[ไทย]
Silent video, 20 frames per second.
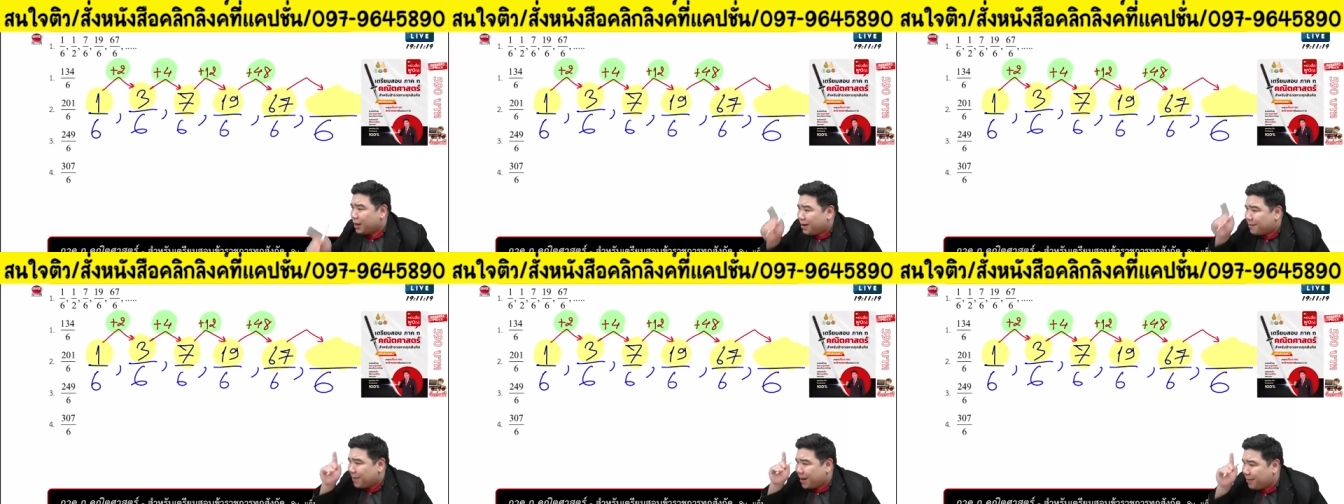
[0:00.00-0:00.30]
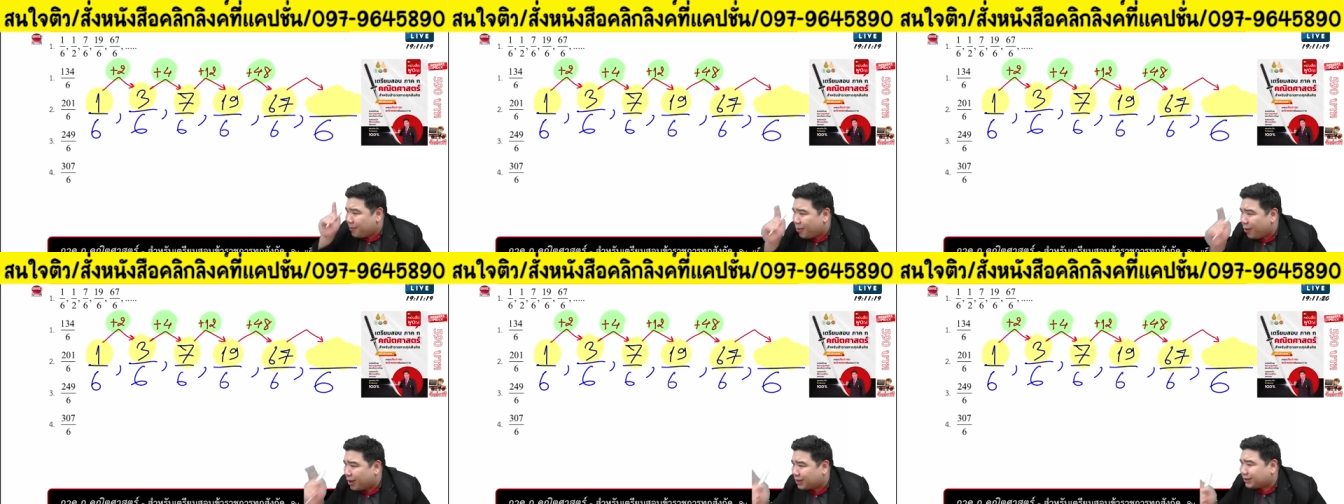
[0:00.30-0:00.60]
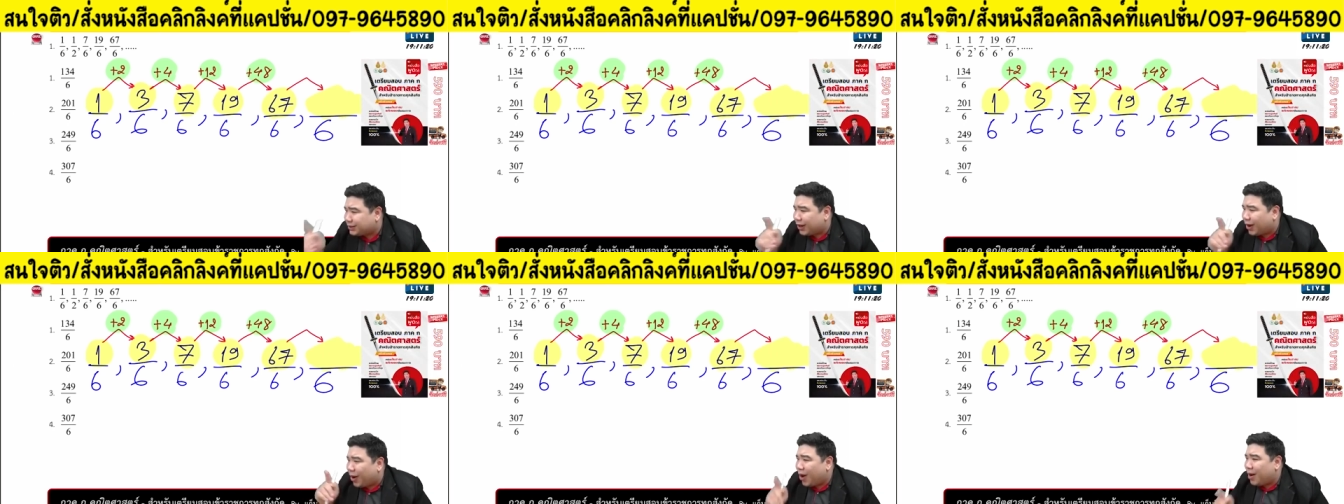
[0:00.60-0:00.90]
มันบวก
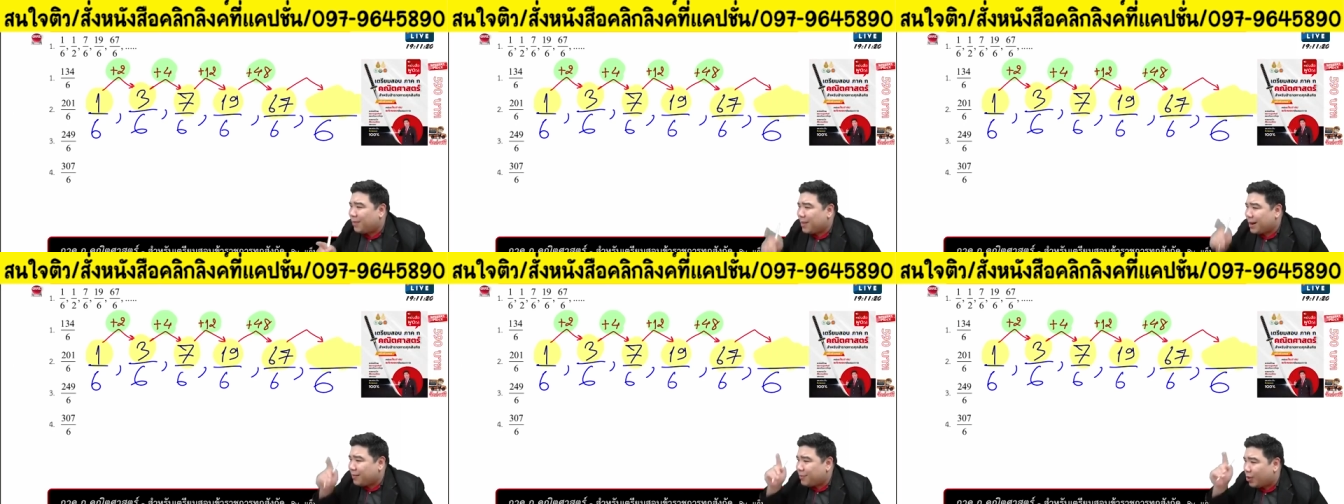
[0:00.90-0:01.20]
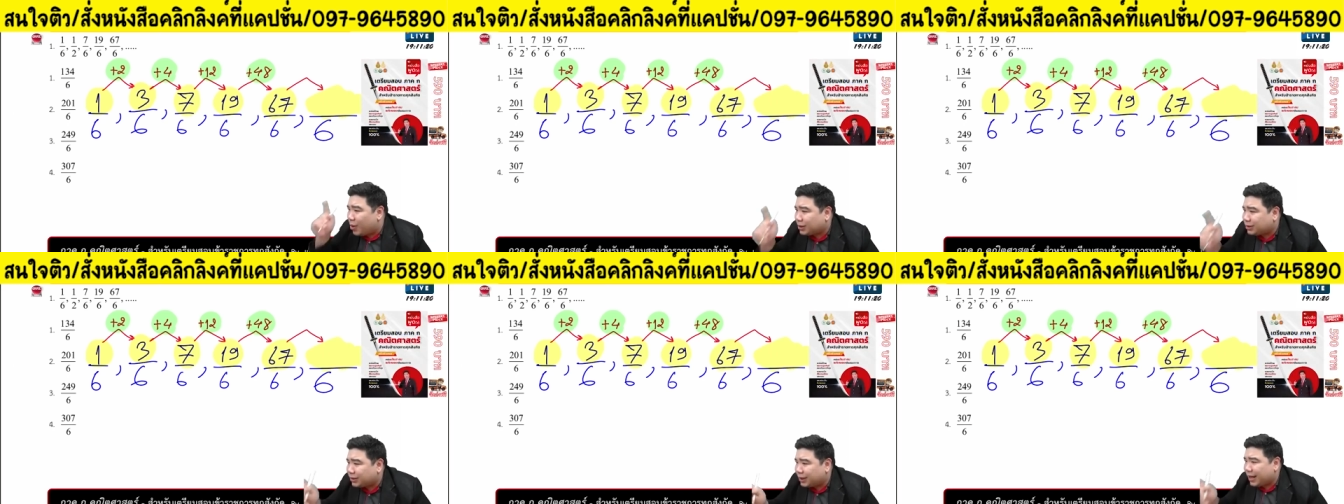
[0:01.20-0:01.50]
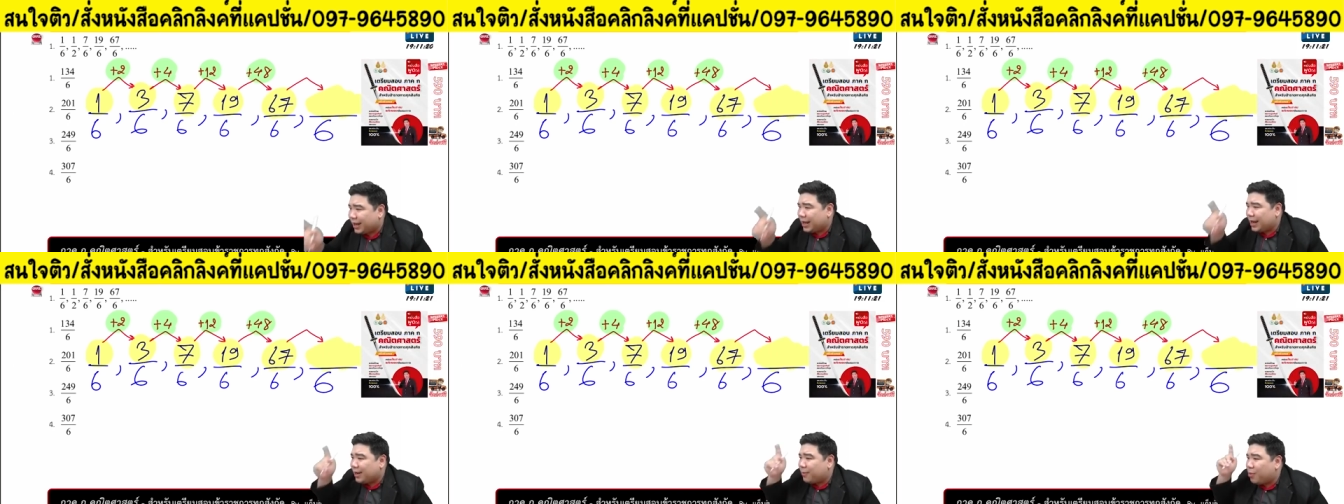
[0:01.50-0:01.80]
2 มันบวก
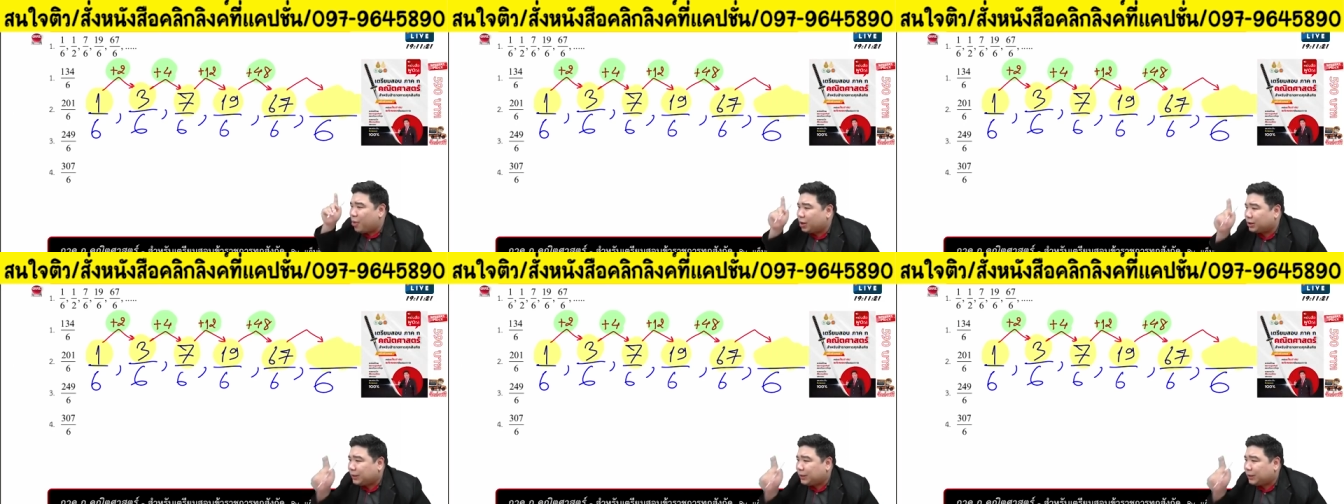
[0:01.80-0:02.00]
4 บวก